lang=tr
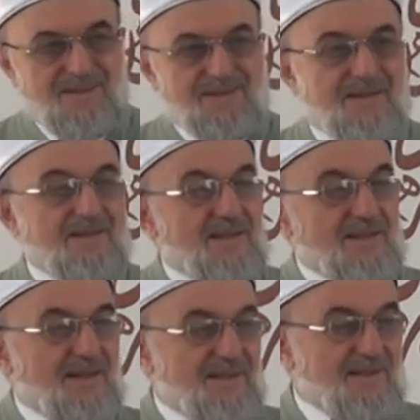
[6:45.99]

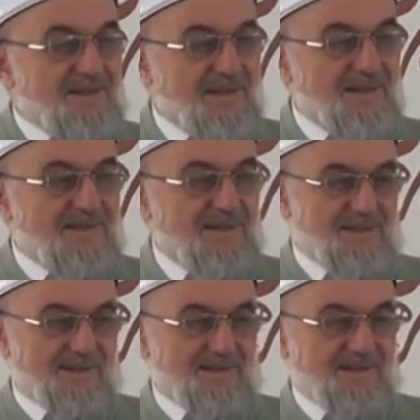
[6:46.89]
Senden geldik sana
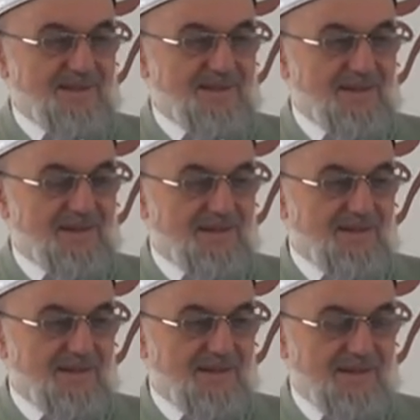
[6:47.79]
gideceğiz. İnna
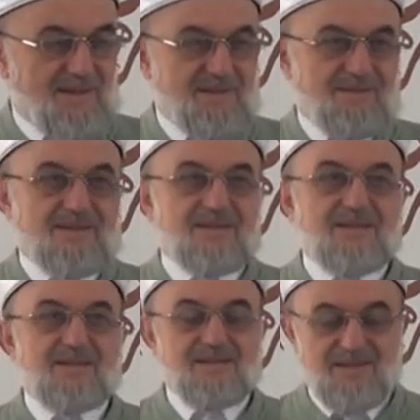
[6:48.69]
lillah ve
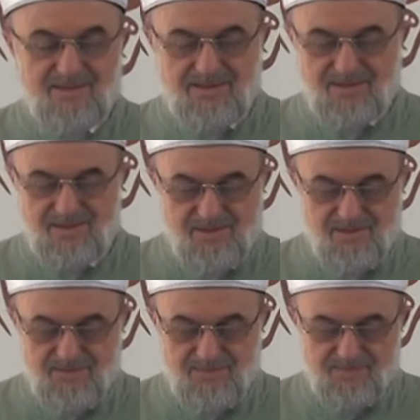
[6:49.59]
inna ileyhi raciun.